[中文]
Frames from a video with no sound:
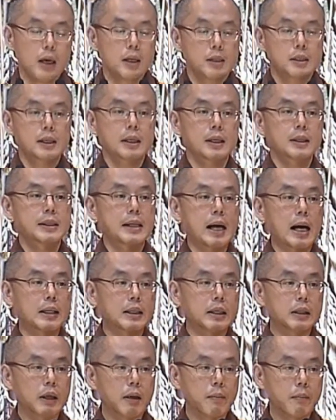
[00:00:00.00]
这个家
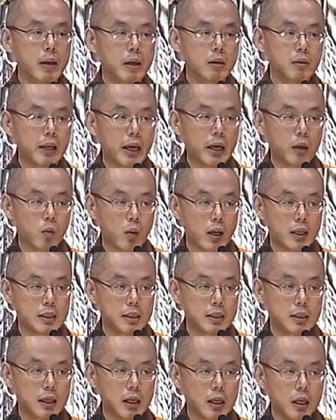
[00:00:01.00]
人呢没有来关
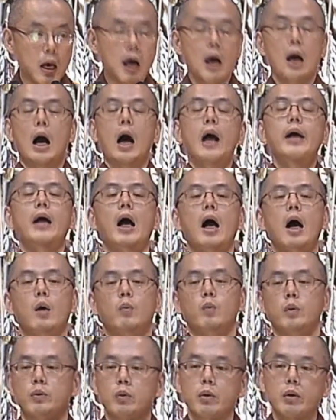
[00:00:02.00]
心，哎呀，
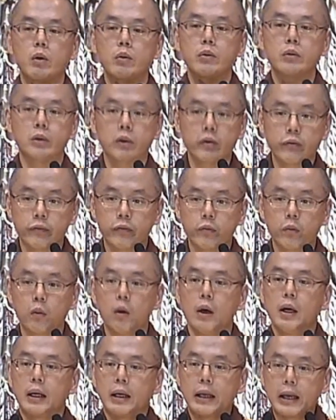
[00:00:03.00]
我却有师父、
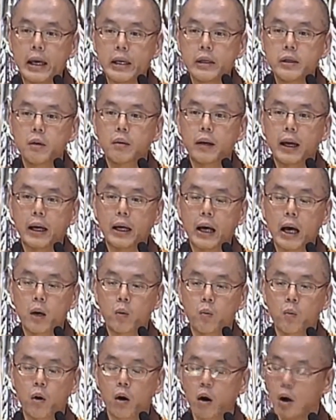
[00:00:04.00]
莲友来
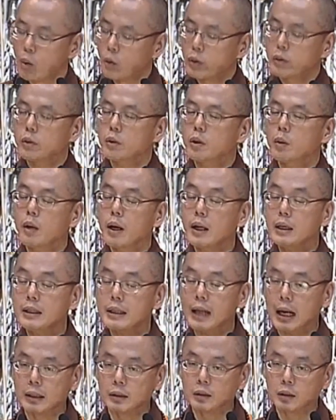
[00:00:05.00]
看我，我觉得我很
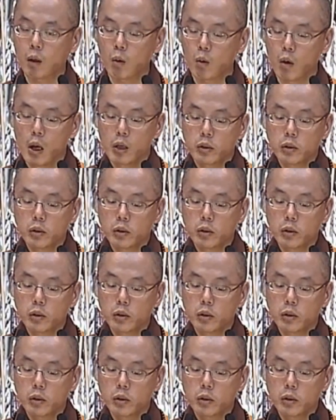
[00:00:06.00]
感动。